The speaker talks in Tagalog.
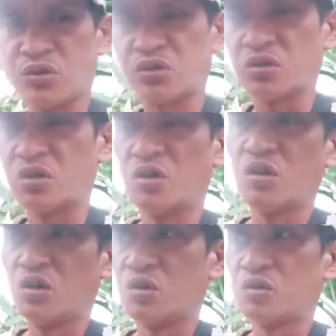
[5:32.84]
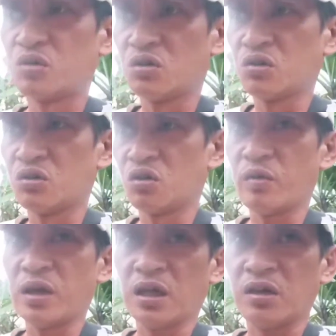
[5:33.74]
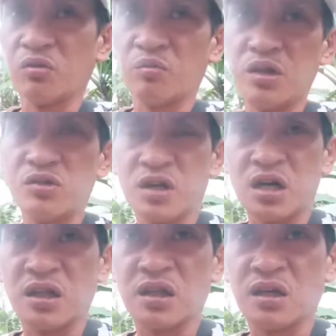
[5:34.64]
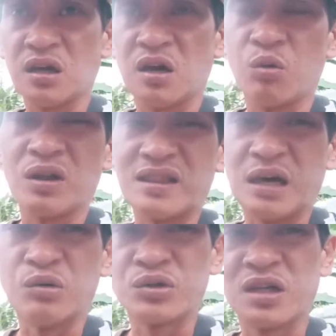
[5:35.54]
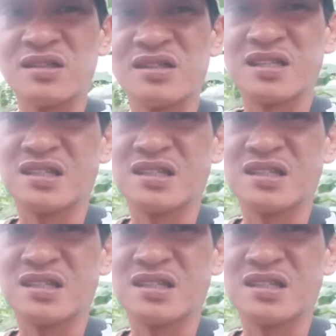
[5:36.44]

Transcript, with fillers: views. So kumita yung video natin ng uh, ah, 1,600